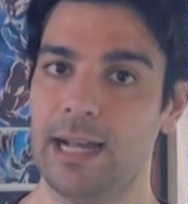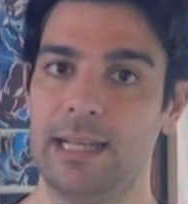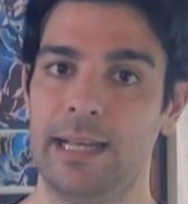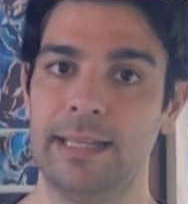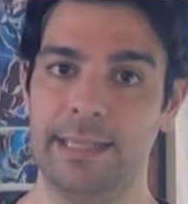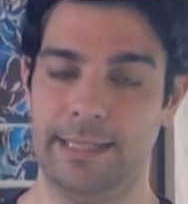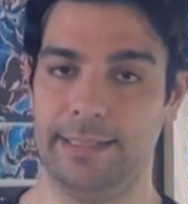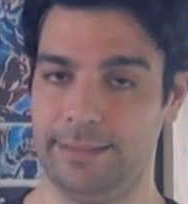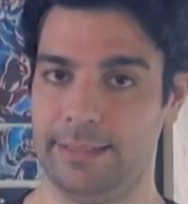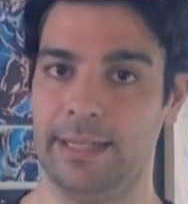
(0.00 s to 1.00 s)
escala
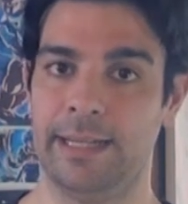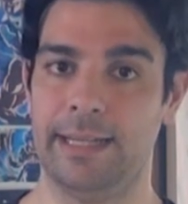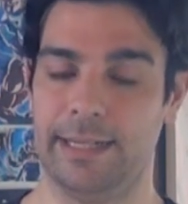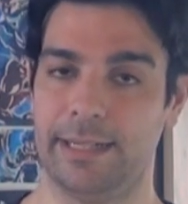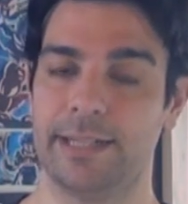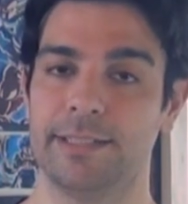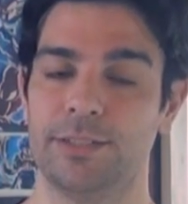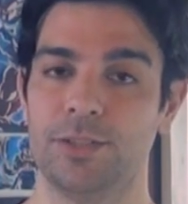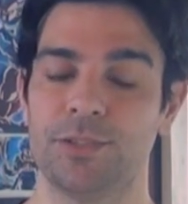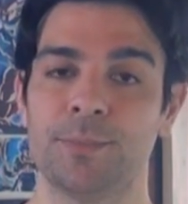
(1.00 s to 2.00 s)
entre
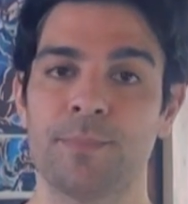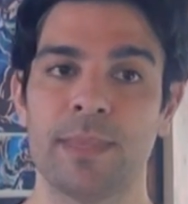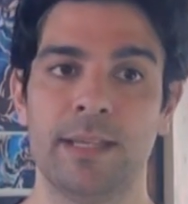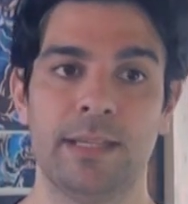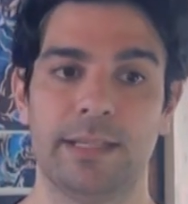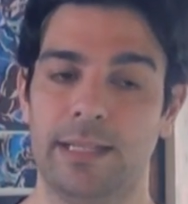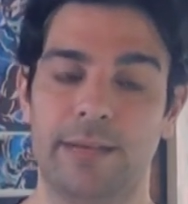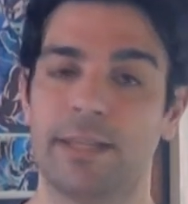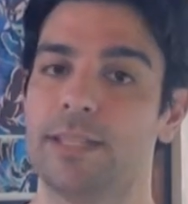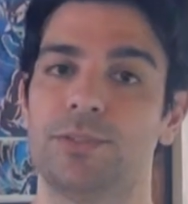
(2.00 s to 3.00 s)
ejércitos
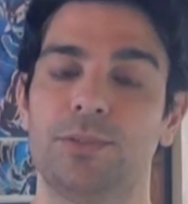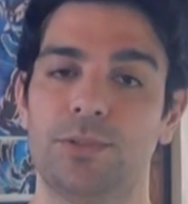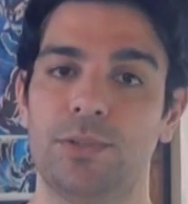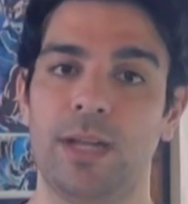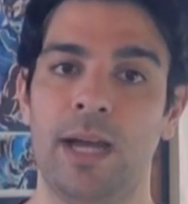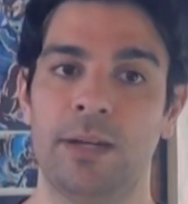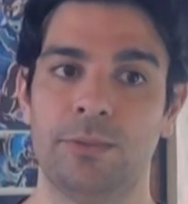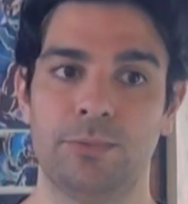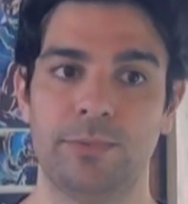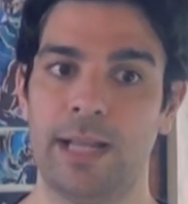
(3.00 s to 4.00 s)
que la verdad son
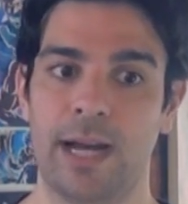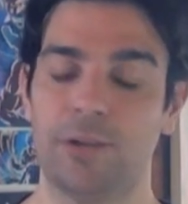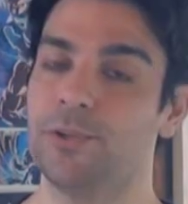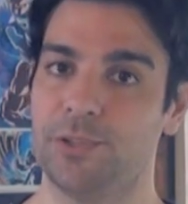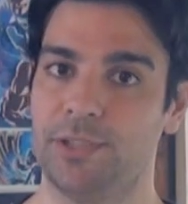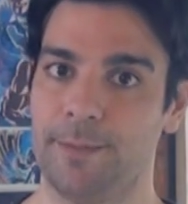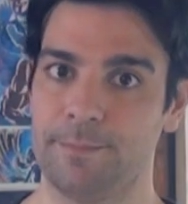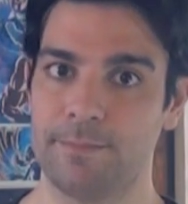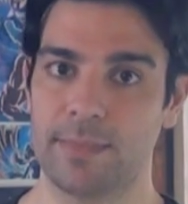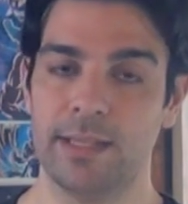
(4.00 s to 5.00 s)
toda una
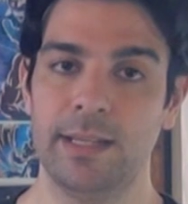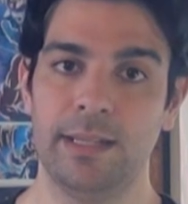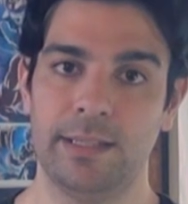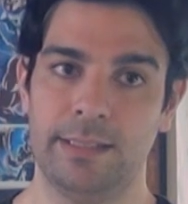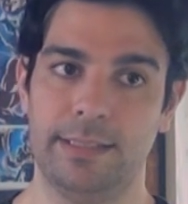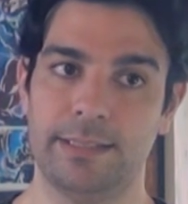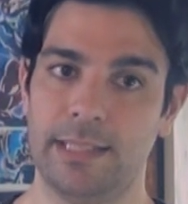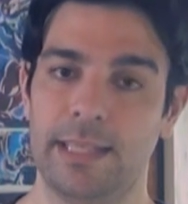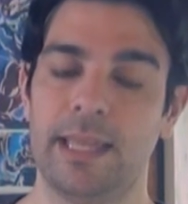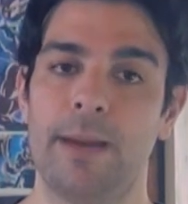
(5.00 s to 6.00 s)
joya
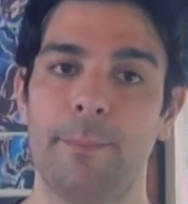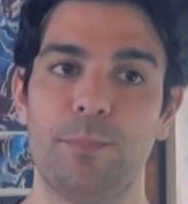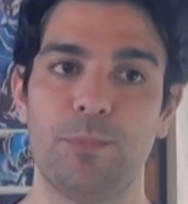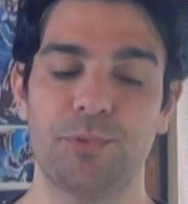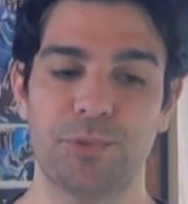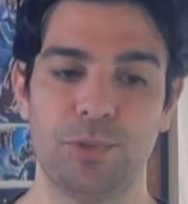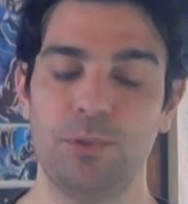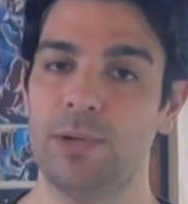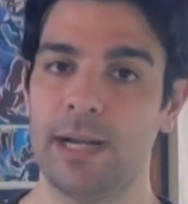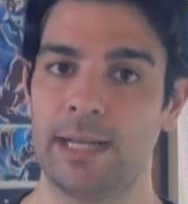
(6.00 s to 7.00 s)
y se le da
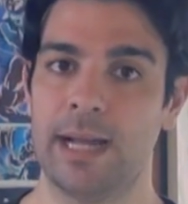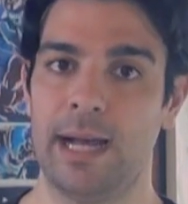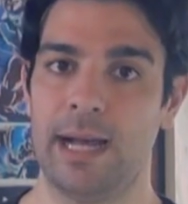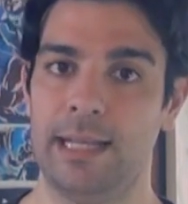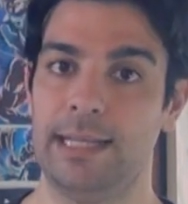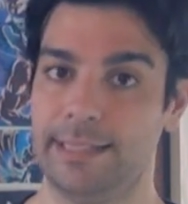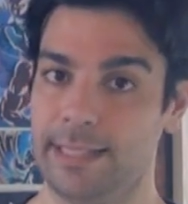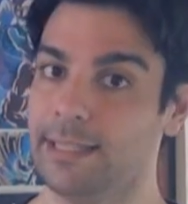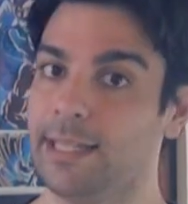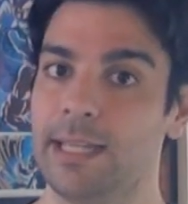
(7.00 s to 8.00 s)
mucho lugar a la
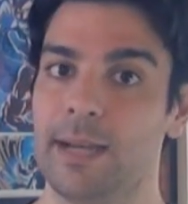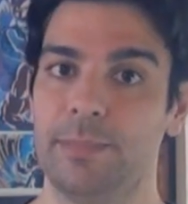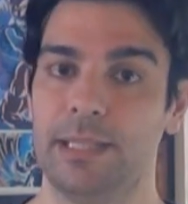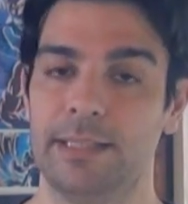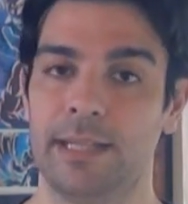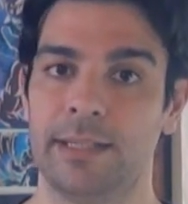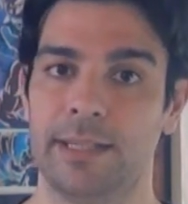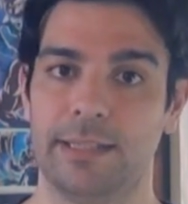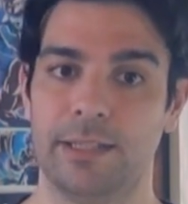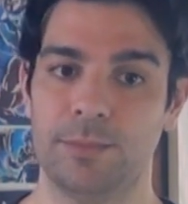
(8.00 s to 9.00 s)
estrategia
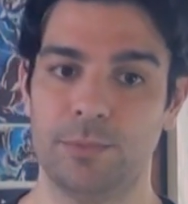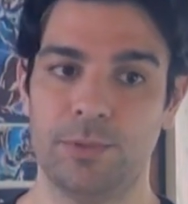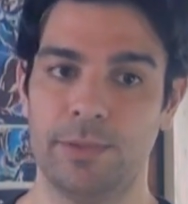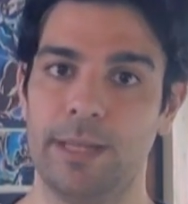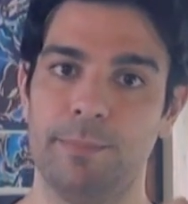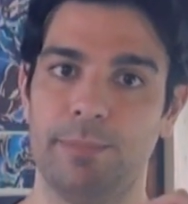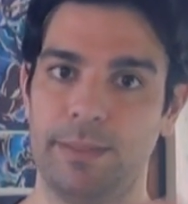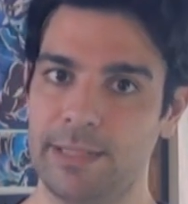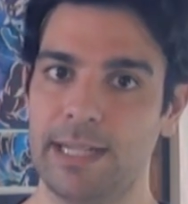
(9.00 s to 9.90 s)
militar, está como en